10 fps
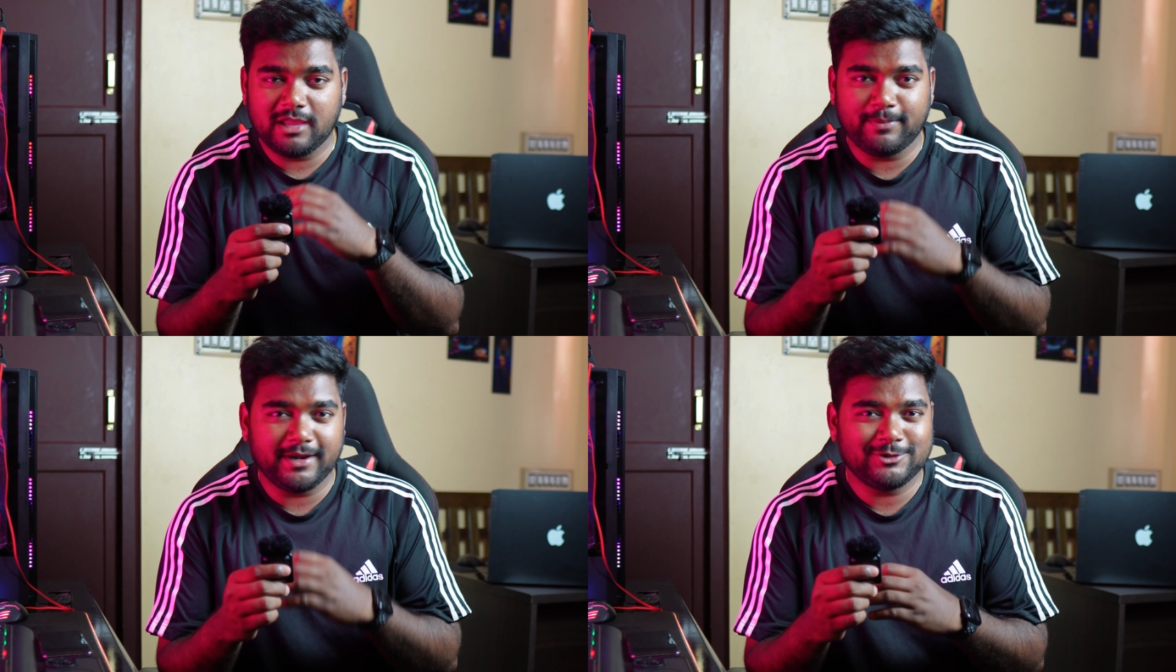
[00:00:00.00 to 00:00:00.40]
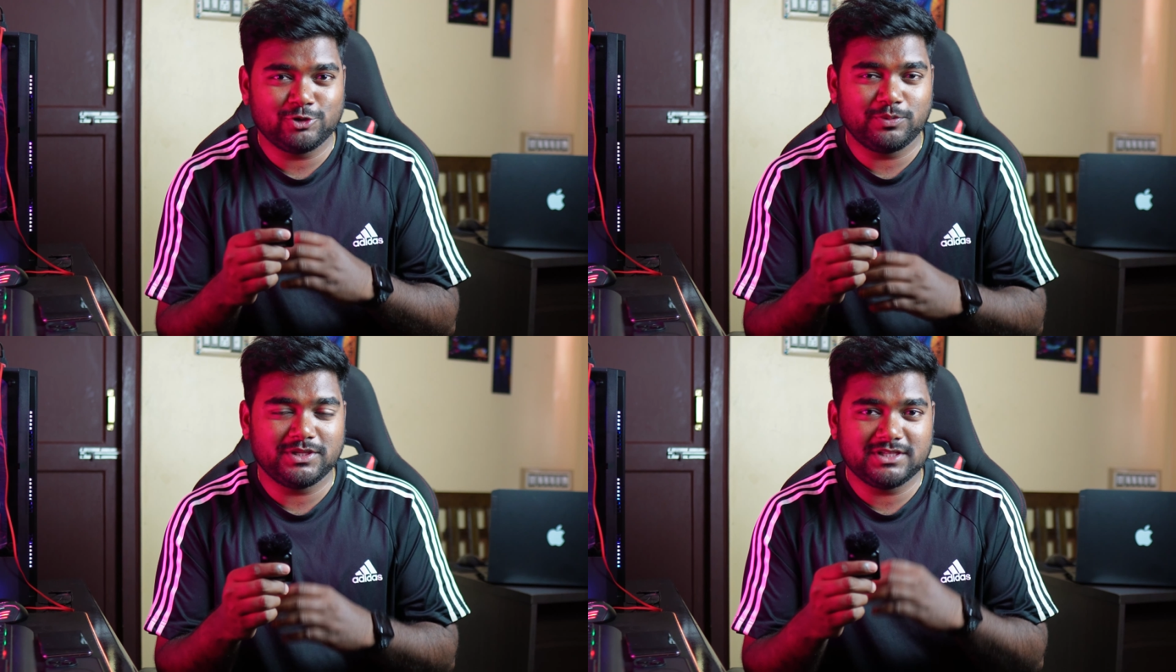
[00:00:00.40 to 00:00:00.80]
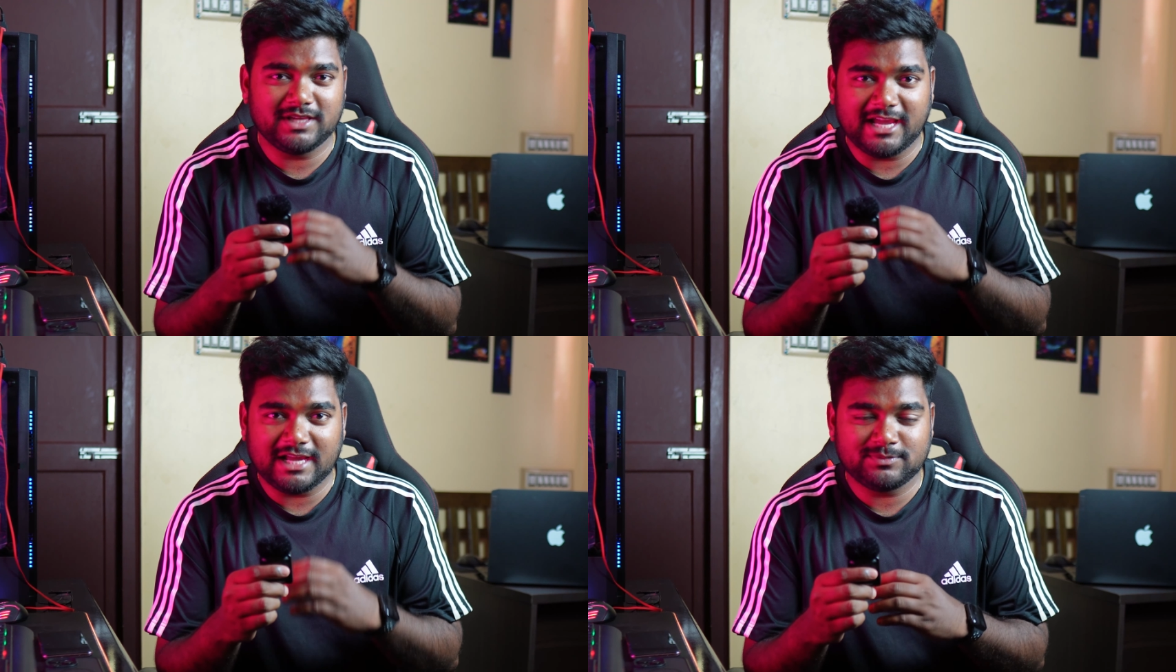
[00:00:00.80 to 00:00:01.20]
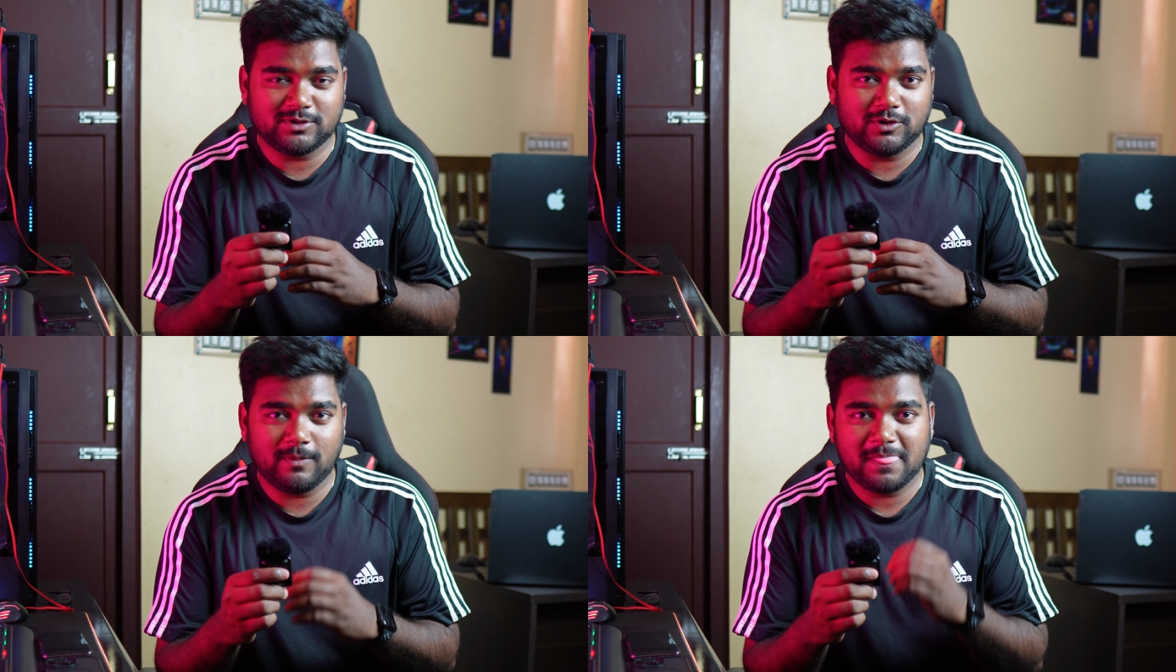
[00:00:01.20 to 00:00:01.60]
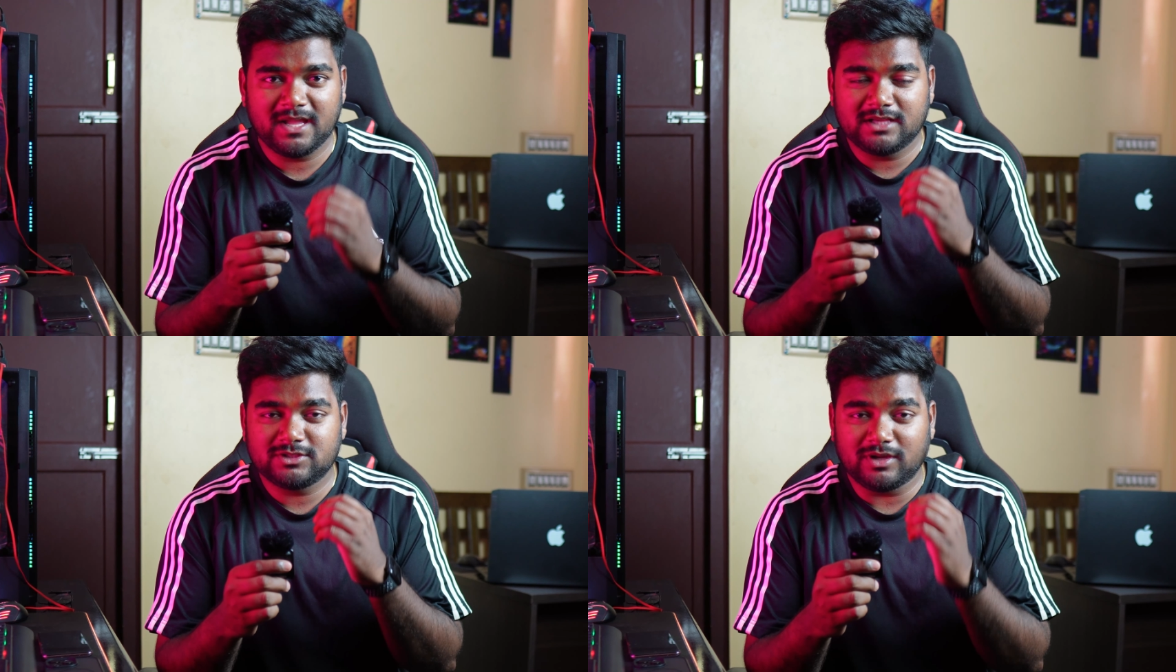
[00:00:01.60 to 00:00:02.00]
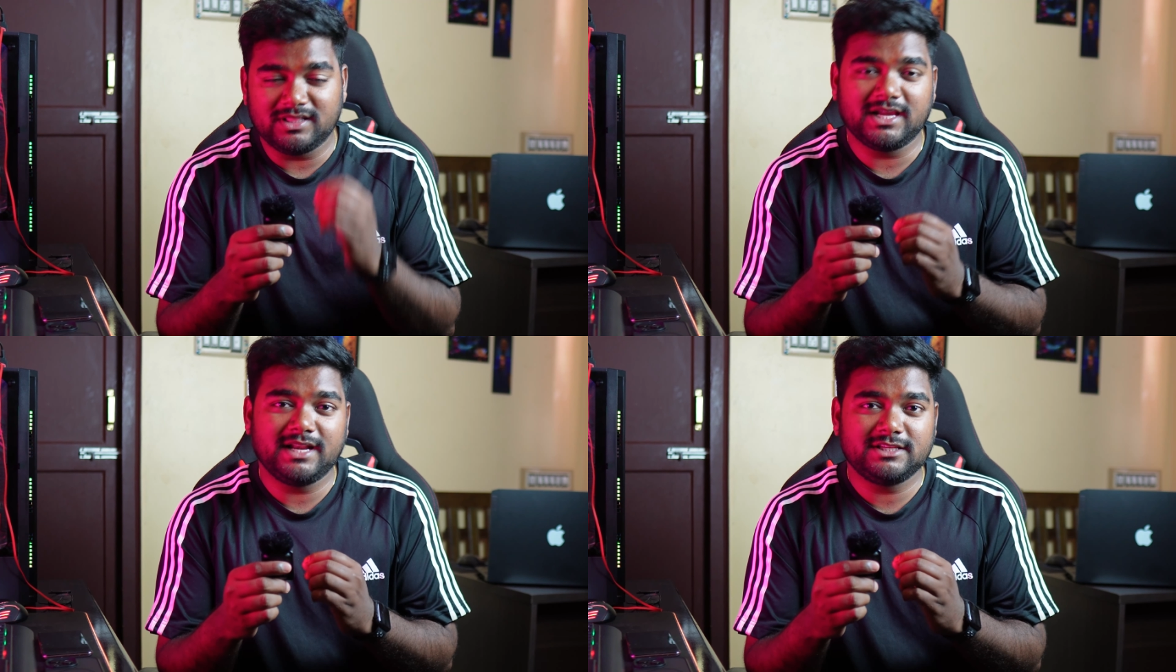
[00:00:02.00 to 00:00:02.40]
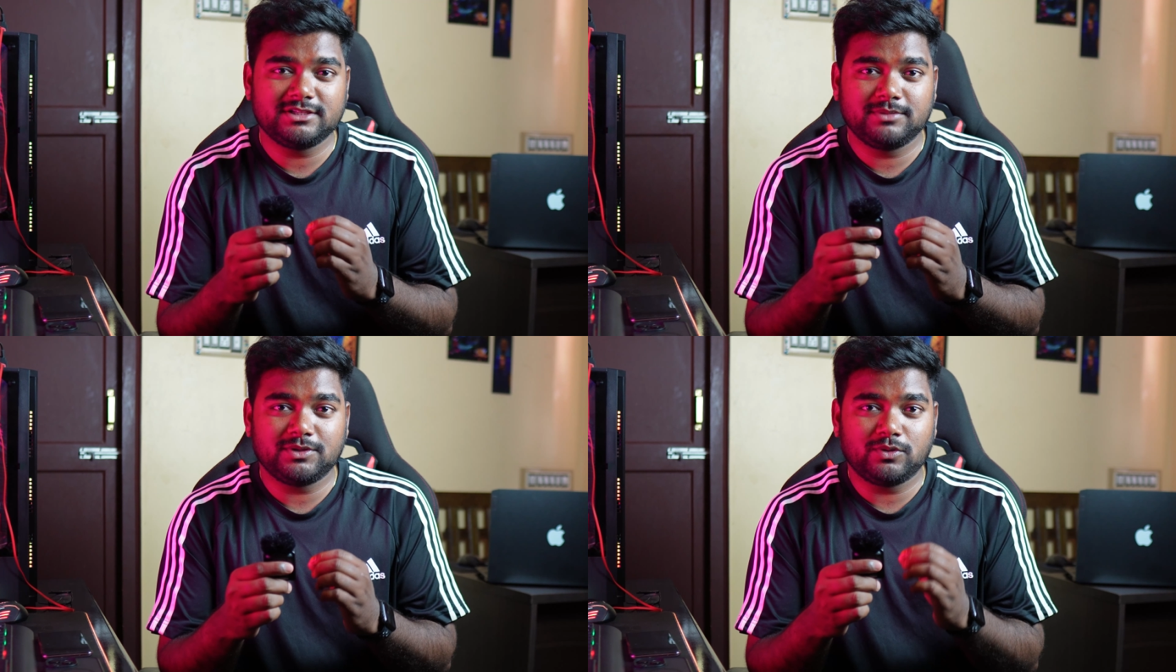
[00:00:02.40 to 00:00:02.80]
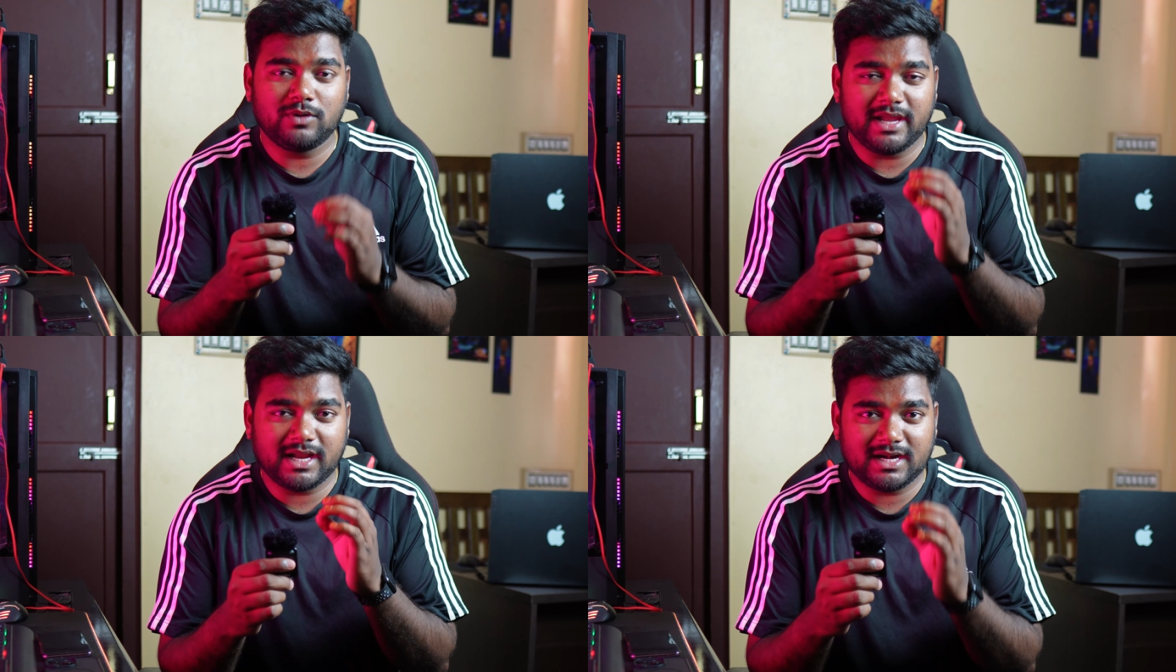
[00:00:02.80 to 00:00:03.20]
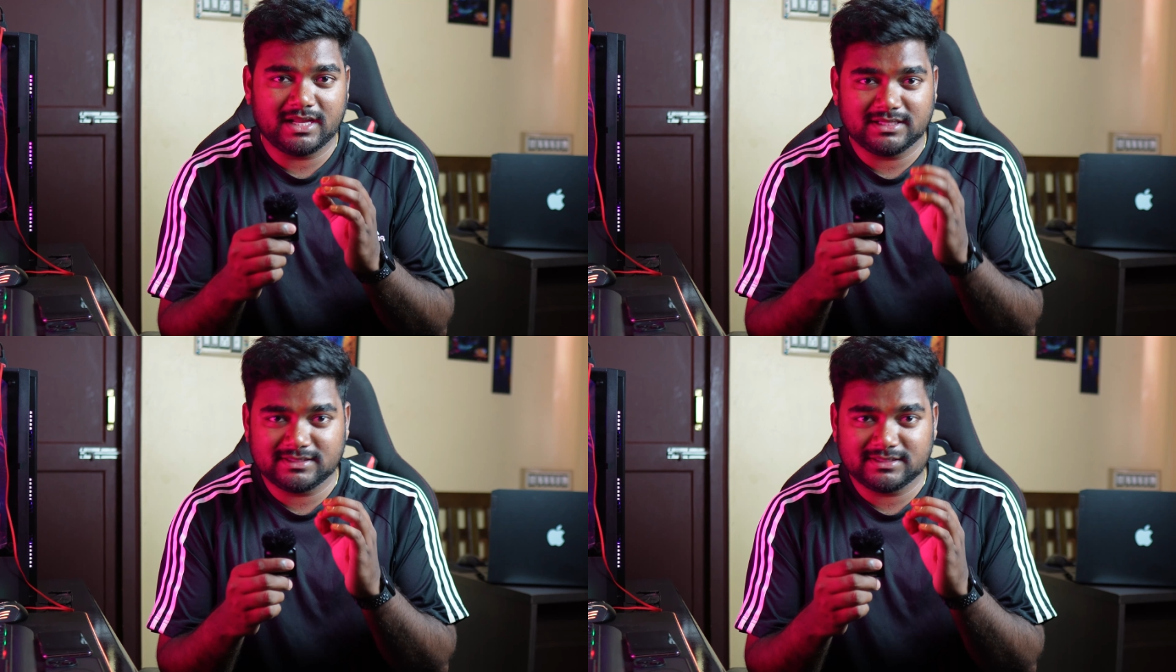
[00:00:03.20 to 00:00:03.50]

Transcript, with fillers: ఇప్పుడు నేను చూపించే యాప్స్లో సో అందుకనేసి మీరు ఎక్కడ